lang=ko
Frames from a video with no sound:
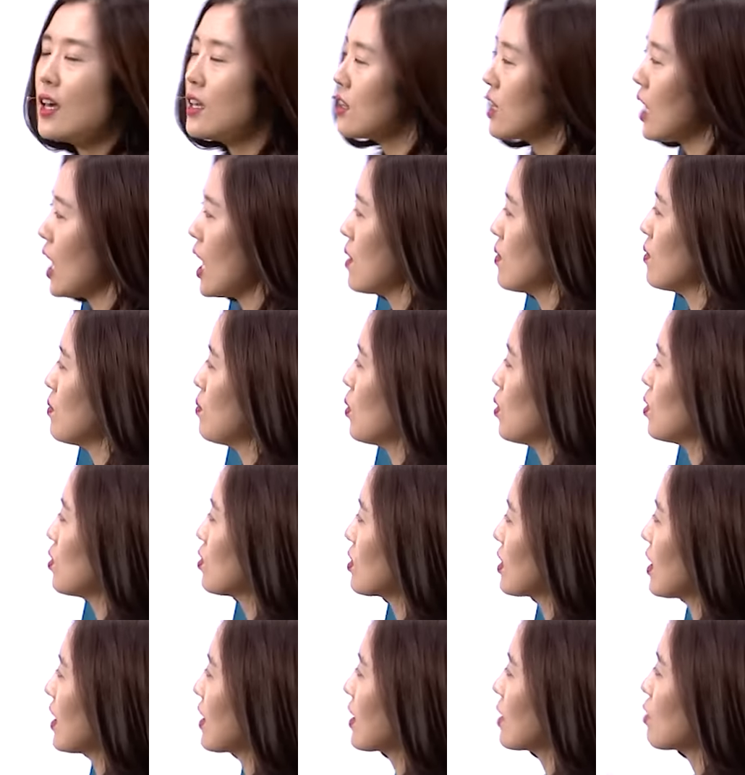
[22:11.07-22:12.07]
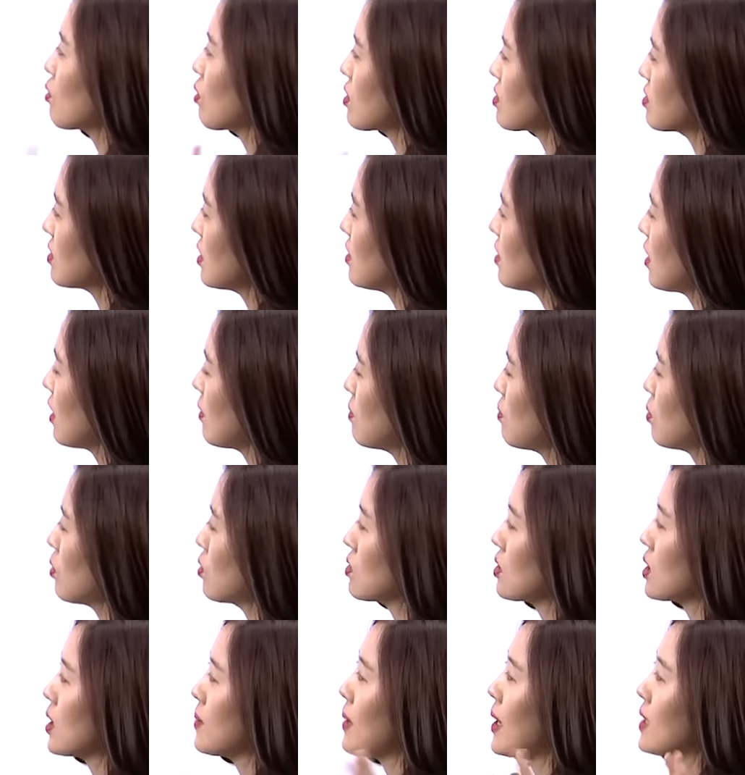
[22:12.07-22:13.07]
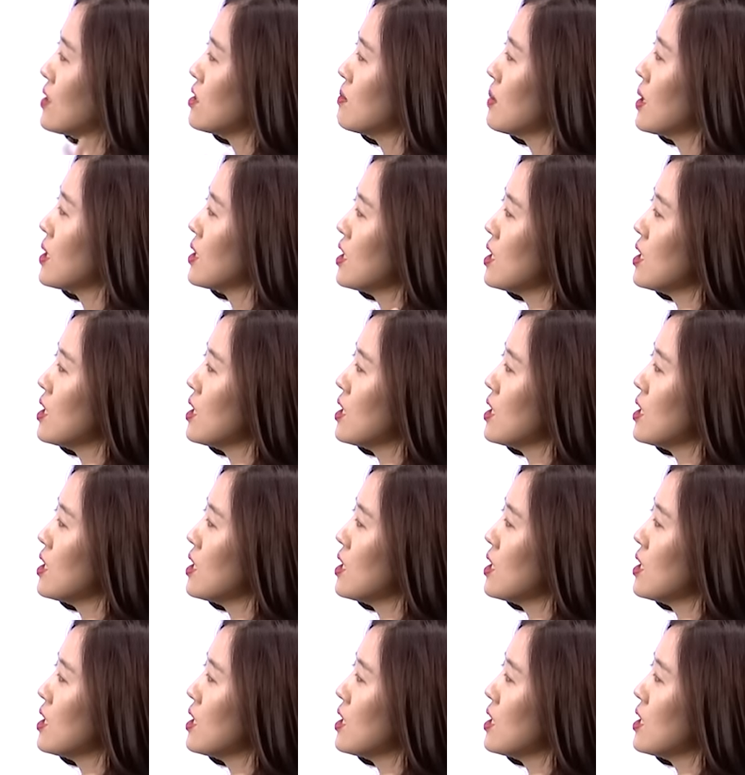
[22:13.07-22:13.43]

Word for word: 데이븐폴트가 아까 러셀 데이븐폴트가 마지막